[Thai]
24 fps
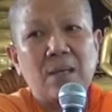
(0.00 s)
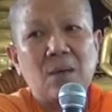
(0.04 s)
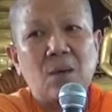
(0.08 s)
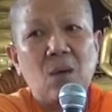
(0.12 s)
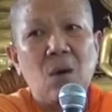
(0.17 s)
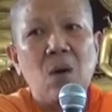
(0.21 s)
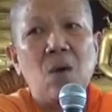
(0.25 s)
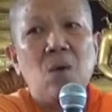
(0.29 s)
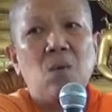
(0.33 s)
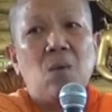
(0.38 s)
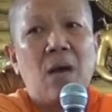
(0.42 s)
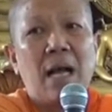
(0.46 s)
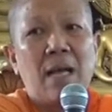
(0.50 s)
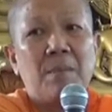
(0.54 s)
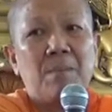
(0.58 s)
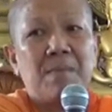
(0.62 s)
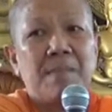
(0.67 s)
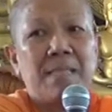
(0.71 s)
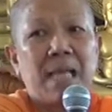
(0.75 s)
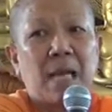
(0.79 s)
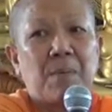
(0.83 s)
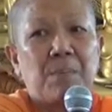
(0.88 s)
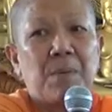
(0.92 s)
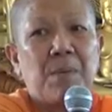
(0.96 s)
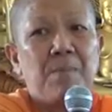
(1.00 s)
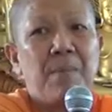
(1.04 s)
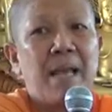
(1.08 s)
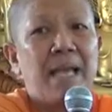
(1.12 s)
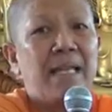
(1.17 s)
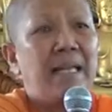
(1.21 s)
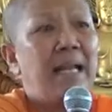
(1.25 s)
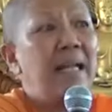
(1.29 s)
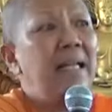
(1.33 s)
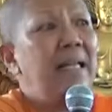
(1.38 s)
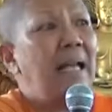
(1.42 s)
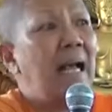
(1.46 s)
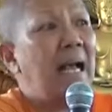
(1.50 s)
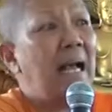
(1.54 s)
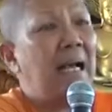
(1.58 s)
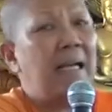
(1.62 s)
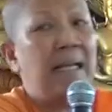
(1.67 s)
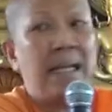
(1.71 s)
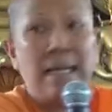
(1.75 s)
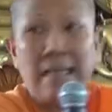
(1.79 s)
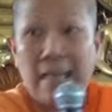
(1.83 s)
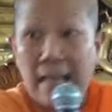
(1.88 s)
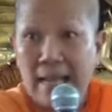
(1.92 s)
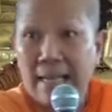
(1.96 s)
ข้อความจากพระแม่นานาง
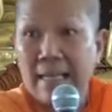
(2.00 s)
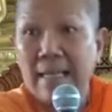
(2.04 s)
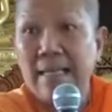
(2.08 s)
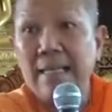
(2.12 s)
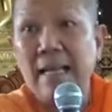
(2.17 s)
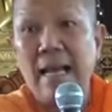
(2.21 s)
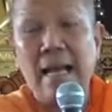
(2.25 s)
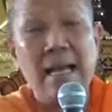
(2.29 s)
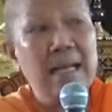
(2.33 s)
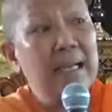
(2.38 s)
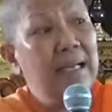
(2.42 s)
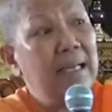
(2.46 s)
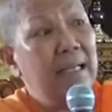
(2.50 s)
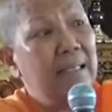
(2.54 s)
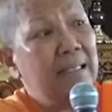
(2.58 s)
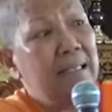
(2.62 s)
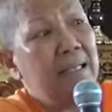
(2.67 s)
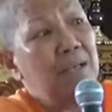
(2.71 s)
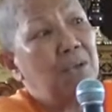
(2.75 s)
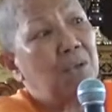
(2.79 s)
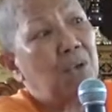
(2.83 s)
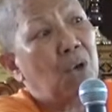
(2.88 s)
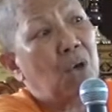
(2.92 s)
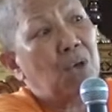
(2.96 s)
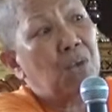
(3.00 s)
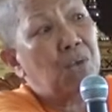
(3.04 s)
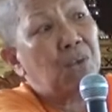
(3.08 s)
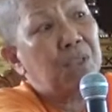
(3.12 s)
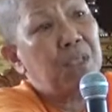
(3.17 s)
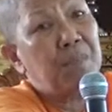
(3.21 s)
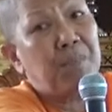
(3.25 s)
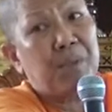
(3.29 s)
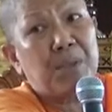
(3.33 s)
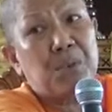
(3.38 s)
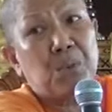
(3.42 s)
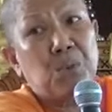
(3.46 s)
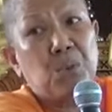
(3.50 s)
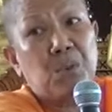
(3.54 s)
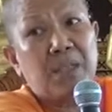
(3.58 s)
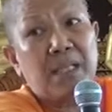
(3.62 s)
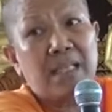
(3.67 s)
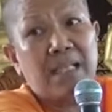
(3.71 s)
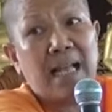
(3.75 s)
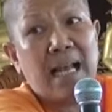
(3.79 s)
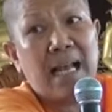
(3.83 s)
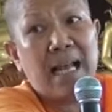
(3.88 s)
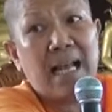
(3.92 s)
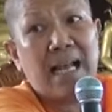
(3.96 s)
และคณะที่รออยู่ที่ประตู
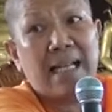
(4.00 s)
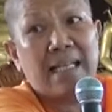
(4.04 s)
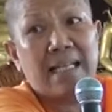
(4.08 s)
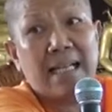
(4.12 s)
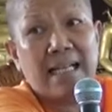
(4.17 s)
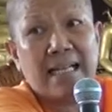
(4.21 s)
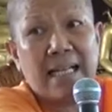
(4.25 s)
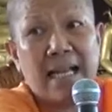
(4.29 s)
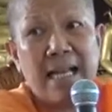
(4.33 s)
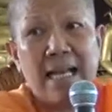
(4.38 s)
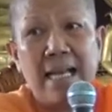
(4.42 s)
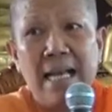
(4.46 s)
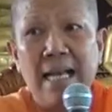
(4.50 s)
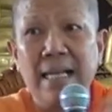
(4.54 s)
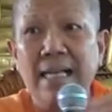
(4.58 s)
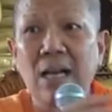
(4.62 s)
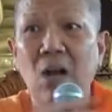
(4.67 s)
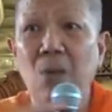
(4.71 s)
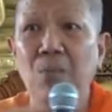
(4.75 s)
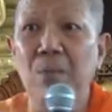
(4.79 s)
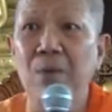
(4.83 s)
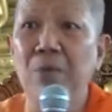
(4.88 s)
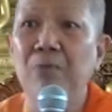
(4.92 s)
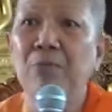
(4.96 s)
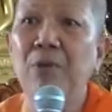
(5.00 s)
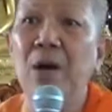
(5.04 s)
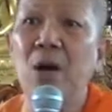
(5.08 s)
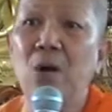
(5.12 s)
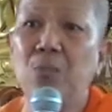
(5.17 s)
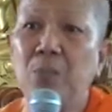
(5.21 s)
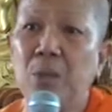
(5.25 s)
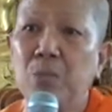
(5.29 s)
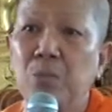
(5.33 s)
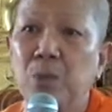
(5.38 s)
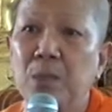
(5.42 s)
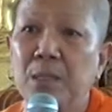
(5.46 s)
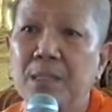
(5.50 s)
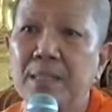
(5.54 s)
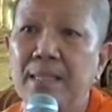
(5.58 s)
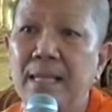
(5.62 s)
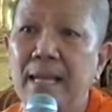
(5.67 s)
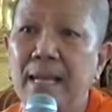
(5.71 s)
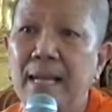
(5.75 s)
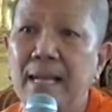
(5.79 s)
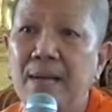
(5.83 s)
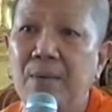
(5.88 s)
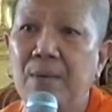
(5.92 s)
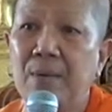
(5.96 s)
ข้างหน้านะคะเข้าไปเฝ้าพระพุทธ
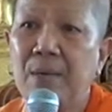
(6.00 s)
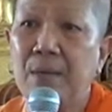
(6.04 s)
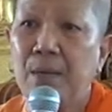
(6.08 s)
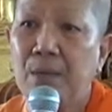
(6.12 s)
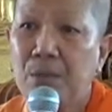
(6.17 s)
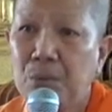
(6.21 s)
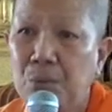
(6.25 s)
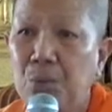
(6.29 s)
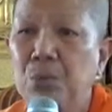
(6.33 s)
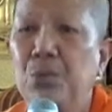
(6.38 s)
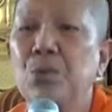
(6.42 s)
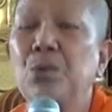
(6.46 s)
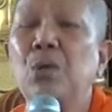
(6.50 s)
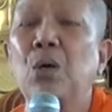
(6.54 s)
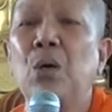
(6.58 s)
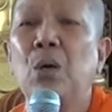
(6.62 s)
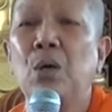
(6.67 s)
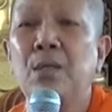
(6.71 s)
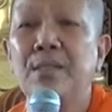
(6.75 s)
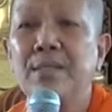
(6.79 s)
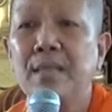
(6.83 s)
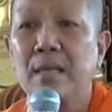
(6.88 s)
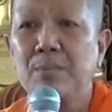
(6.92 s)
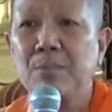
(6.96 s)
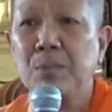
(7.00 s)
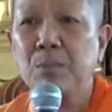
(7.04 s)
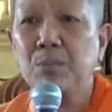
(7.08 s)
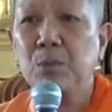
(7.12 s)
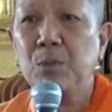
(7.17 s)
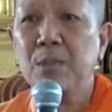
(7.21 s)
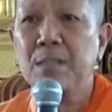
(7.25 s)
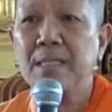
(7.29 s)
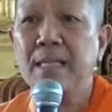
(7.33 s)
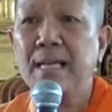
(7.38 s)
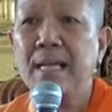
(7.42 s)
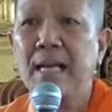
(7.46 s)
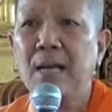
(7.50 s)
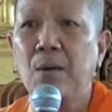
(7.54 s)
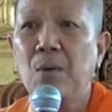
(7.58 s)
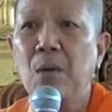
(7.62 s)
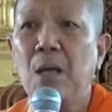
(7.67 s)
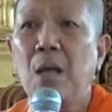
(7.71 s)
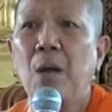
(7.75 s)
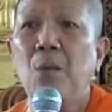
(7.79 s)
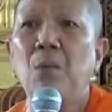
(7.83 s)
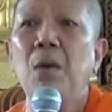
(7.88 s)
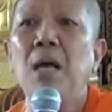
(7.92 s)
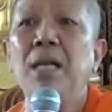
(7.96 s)
เจ้าทูลขอจากพระพุทธเจ้า
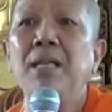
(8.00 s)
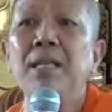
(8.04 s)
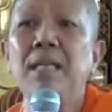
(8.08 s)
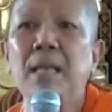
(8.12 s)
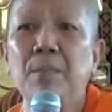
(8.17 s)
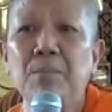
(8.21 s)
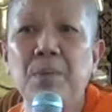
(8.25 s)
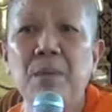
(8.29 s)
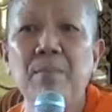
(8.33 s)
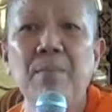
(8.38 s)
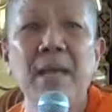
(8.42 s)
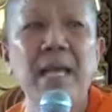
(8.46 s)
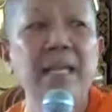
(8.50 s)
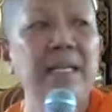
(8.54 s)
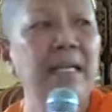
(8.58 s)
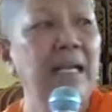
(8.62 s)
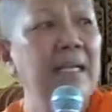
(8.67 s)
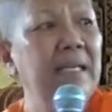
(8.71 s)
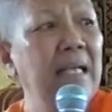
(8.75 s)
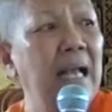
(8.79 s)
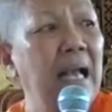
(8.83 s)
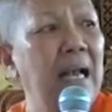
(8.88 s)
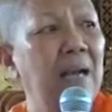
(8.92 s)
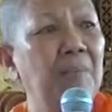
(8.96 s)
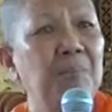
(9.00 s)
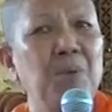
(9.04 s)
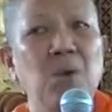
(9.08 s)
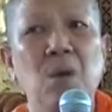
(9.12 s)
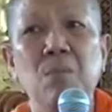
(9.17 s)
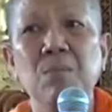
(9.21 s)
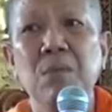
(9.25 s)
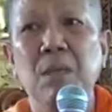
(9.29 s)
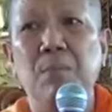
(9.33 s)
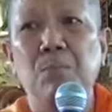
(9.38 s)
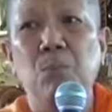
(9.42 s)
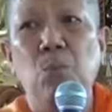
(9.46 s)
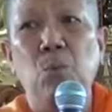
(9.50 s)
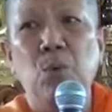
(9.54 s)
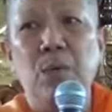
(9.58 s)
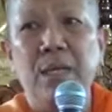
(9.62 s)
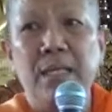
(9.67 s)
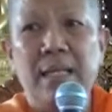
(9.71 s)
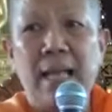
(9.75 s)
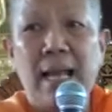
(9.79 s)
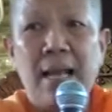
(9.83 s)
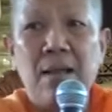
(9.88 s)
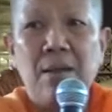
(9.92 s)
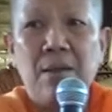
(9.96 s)
ว่าเนี่ยพระแม่นานาง พร้อมกับหมู่ค
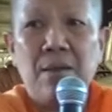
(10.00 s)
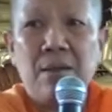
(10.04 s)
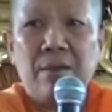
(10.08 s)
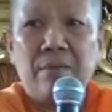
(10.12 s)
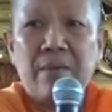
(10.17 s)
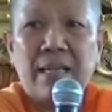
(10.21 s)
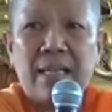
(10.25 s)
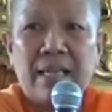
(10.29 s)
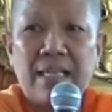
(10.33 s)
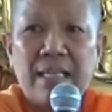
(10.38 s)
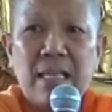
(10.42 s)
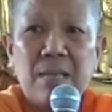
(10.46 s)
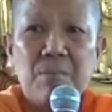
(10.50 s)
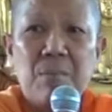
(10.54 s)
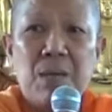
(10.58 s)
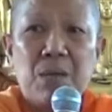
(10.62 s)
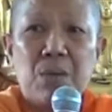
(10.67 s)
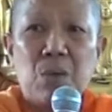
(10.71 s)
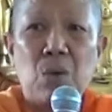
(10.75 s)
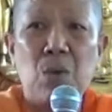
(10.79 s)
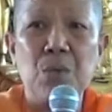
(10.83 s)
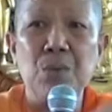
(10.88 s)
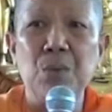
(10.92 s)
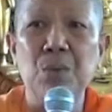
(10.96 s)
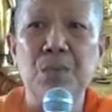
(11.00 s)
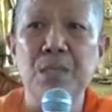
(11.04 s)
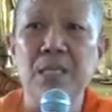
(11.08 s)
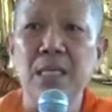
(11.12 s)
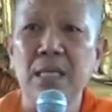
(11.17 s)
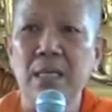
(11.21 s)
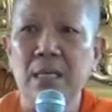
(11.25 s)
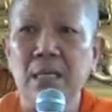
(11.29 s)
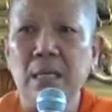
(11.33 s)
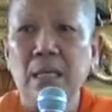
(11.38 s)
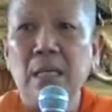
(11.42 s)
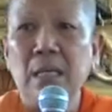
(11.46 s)
ณะ เวลานี้มารออยู่ที่